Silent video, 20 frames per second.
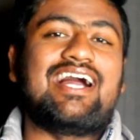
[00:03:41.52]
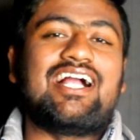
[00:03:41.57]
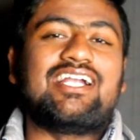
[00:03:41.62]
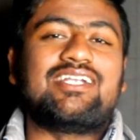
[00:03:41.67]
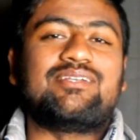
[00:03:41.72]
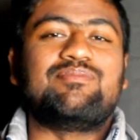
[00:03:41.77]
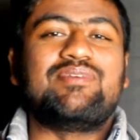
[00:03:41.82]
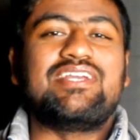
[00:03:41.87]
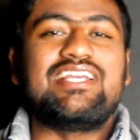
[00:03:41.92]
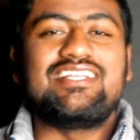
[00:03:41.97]

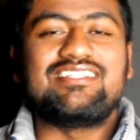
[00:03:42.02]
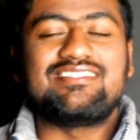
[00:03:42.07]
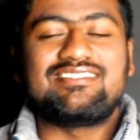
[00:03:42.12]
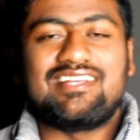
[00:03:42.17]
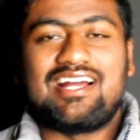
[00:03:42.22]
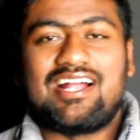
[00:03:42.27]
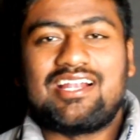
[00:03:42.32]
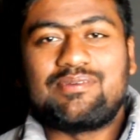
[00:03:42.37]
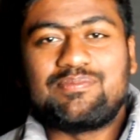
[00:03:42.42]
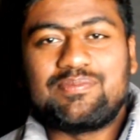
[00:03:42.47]
दैट मीन्स
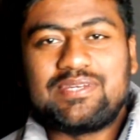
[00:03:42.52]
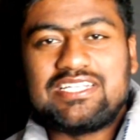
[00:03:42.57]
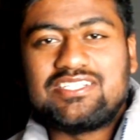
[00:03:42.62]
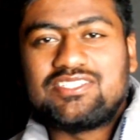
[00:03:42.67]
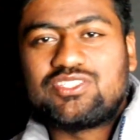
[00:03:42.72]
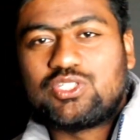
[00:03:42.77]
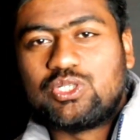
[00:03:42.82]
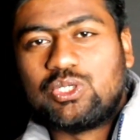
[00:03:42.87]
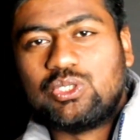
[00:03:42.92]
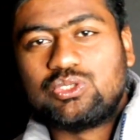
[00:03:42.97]
दैट
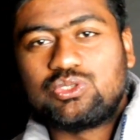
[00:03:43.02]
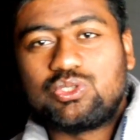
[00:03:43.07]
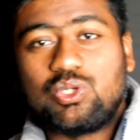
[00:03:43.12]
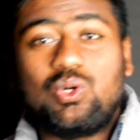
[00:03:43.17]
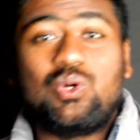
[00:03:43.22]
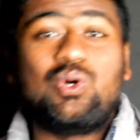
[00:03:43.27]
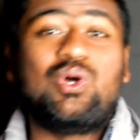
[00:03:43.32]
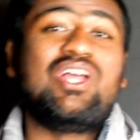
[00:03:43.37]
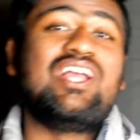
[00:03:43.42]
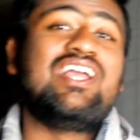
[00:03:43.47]
मीन्स दोस्तों